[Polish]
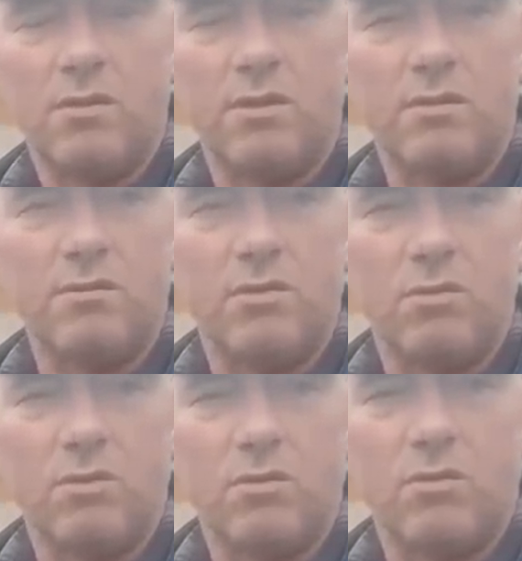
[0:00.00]
Ten,
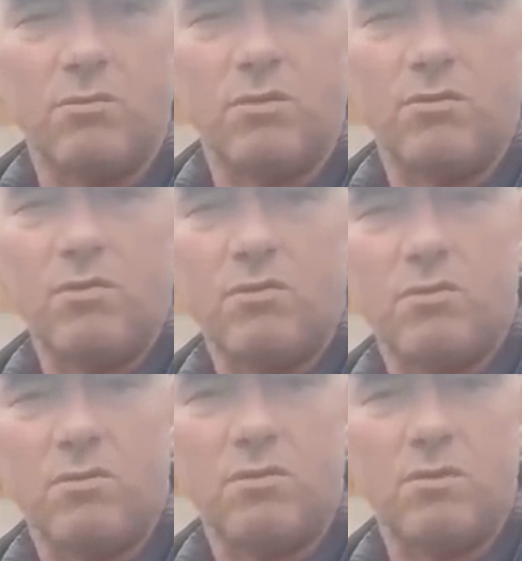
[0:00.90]
wiadomo, kto do mnie dzwoni,
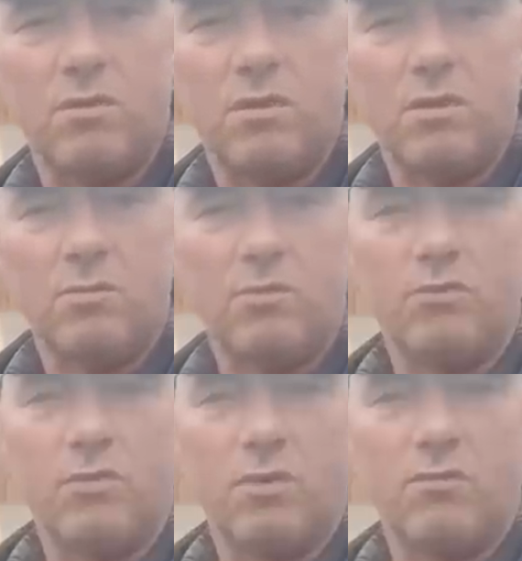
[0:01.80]
to
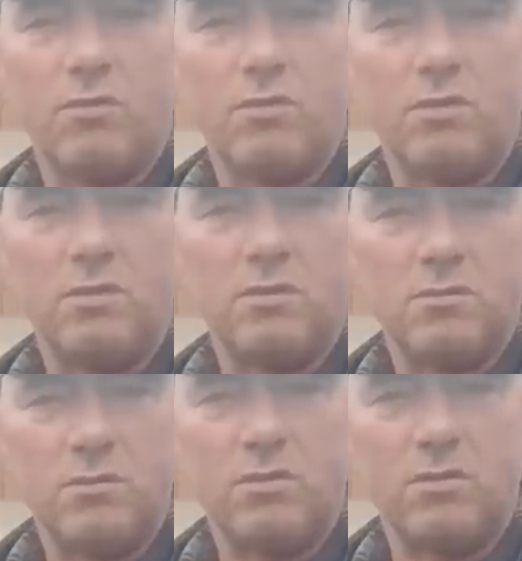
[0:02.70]
podziękowo i
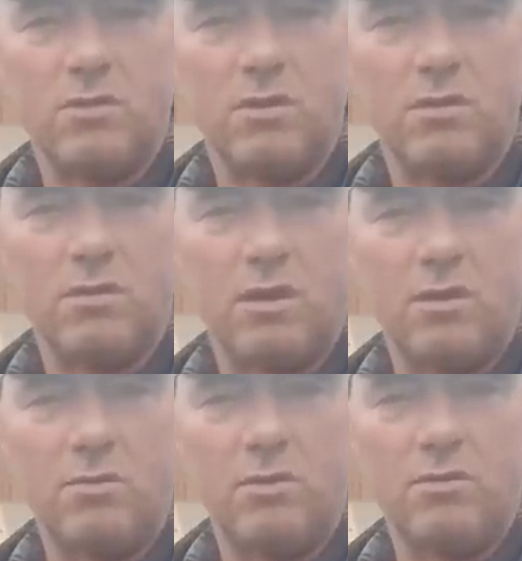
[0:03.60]
myślę, że tak
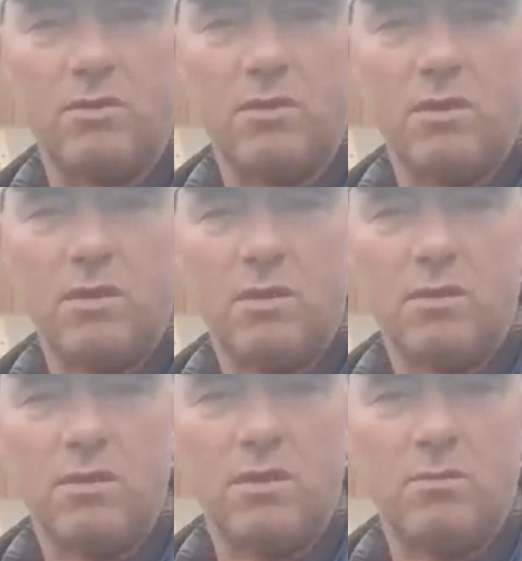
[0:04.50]
dalej będzie.
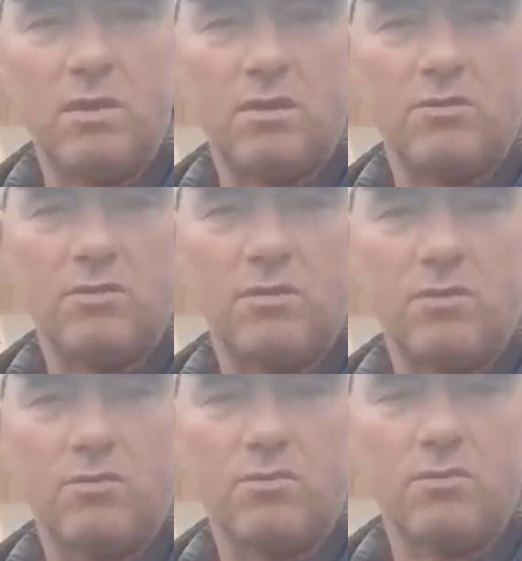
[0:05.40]
I tam nie dać się za
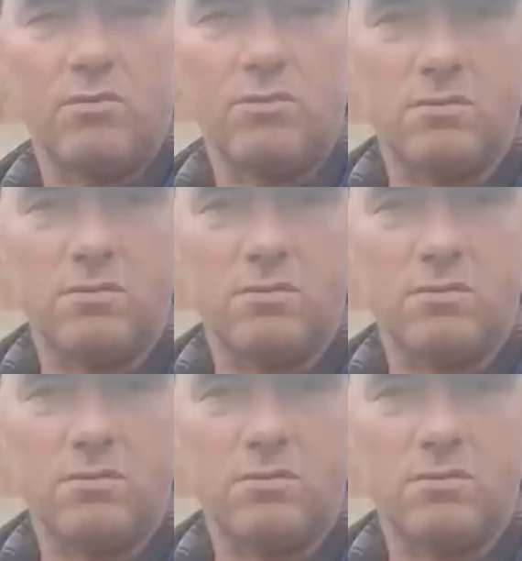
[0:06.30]
dużo.